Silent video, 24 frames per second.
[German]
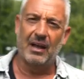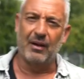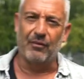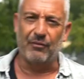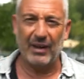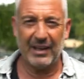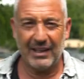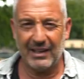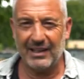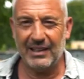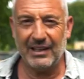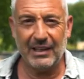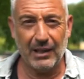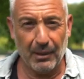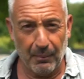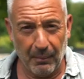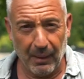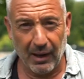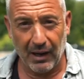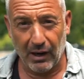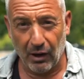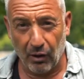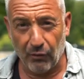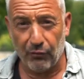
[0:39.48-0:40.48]
Wenn ihr
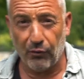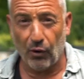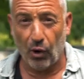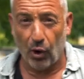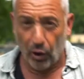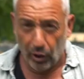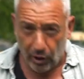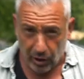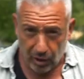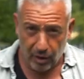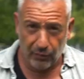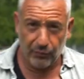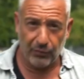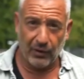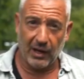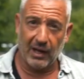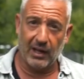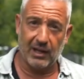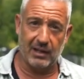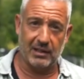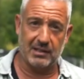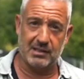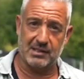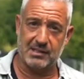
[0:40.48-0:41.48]
mal auf eure
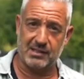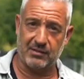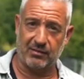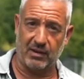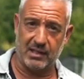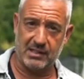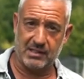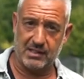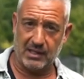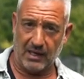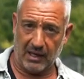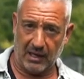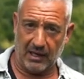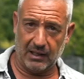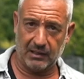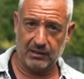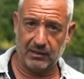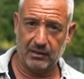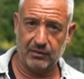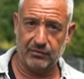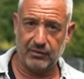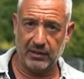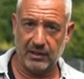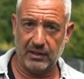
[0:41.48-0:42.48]
Verhaltensweisen
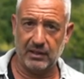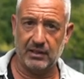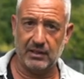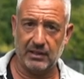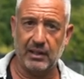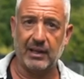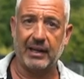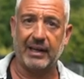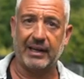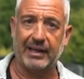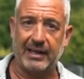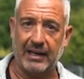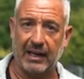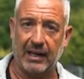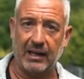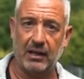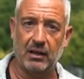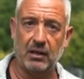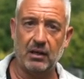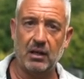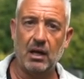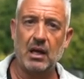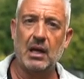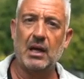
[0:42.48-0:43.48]
achtet, werdet ihr
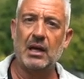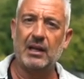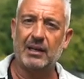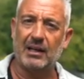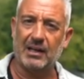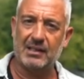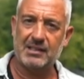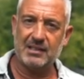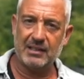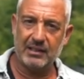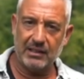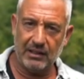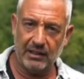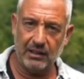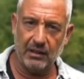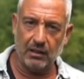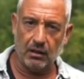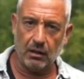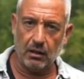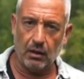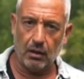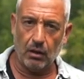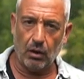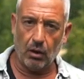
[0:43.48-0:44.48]
erkennen, dass
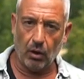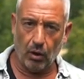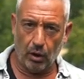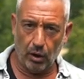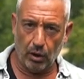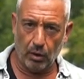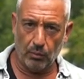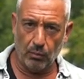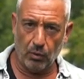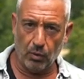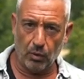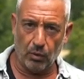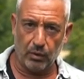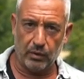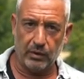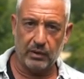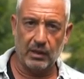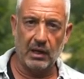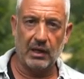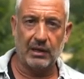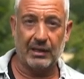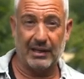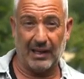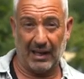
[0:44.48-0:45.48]
ihr eurem Hund
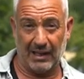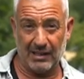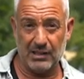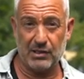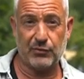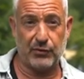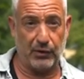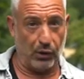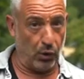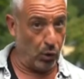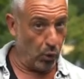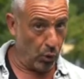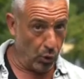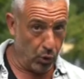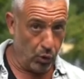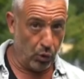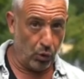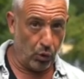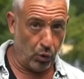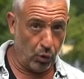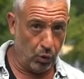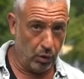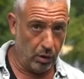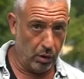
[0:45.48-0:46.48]
ganz viel
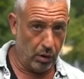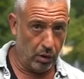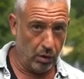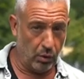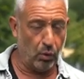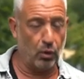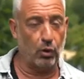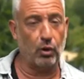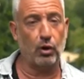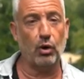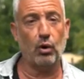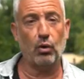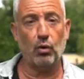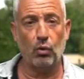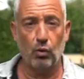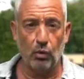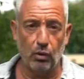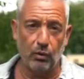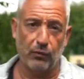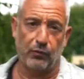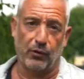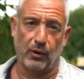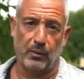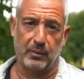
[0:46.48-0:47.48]
Unruhe oder
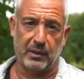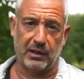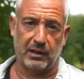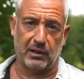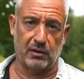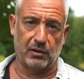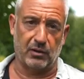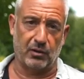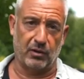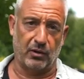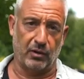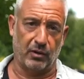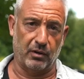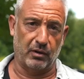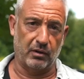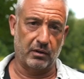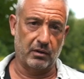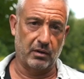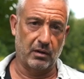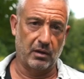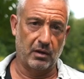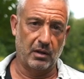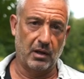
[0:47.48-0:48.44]
Ruhe vermitteln könnt.